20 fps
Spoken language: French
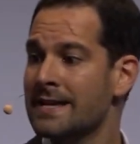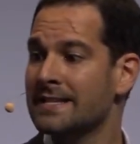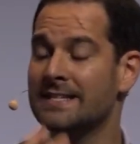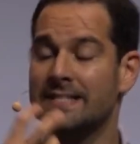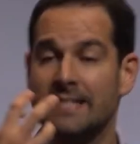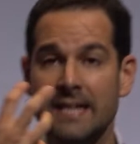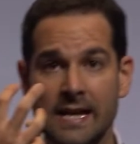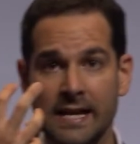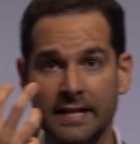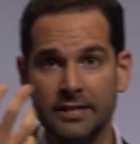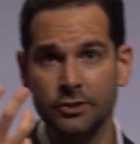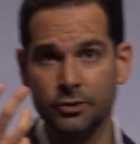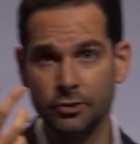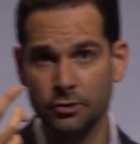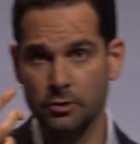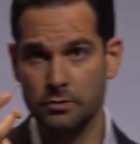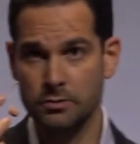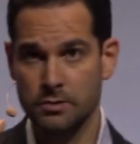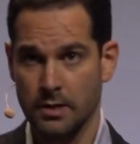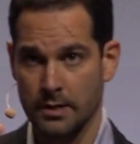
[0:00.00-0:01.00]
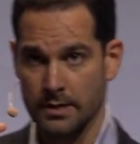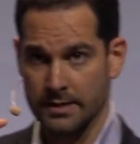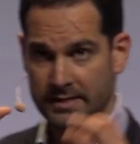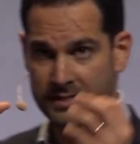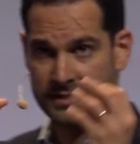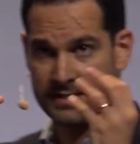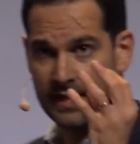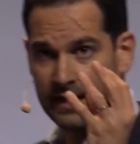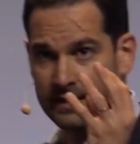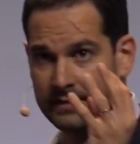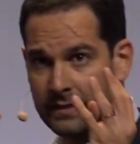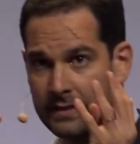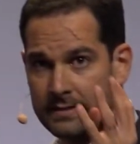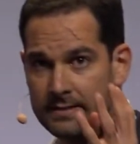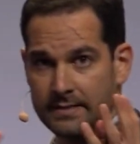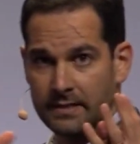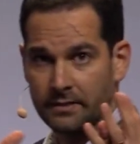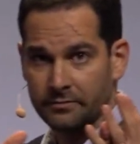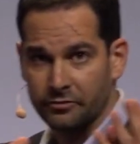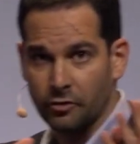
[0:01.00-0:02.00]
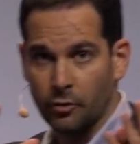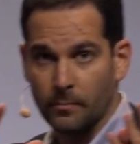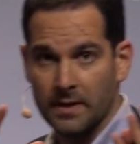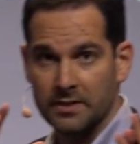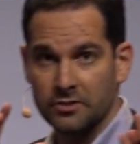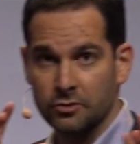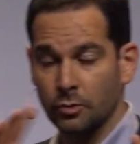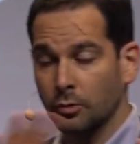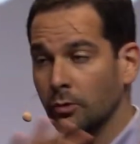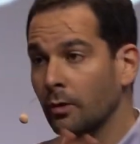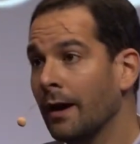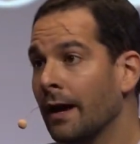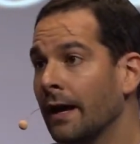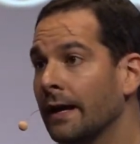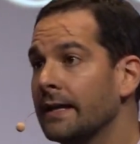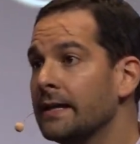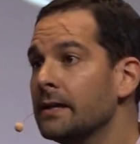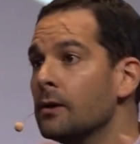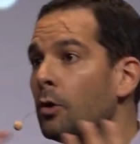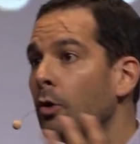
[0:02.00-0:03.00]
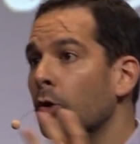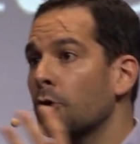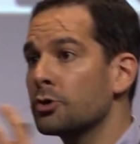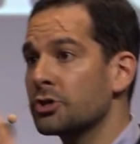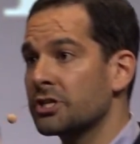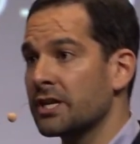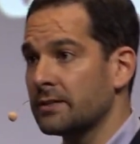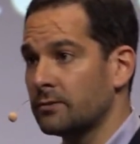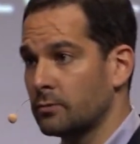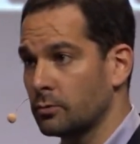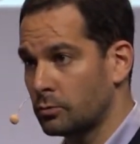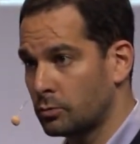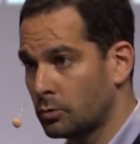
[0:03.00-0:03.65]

sélectionne certaines informations et en rejette